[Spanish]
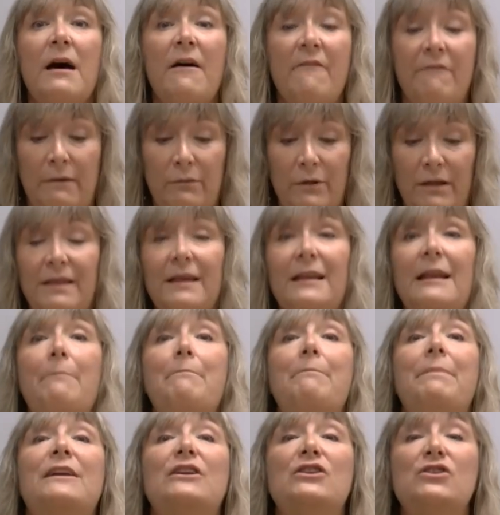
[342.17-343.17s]
favorece que
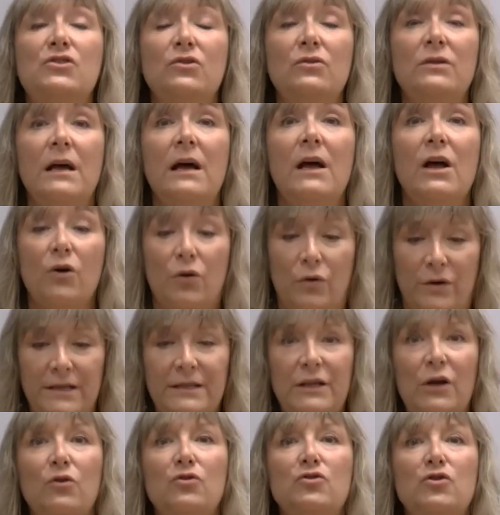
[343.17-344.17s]
la persona
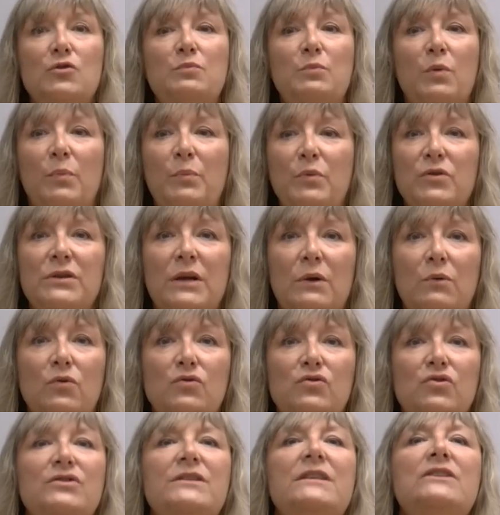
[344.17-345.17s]
conecte con sus propios
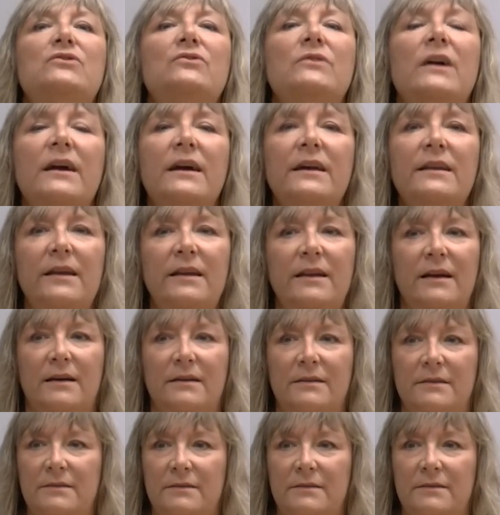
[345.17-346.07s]
recursos. ¿Y esto qué genera?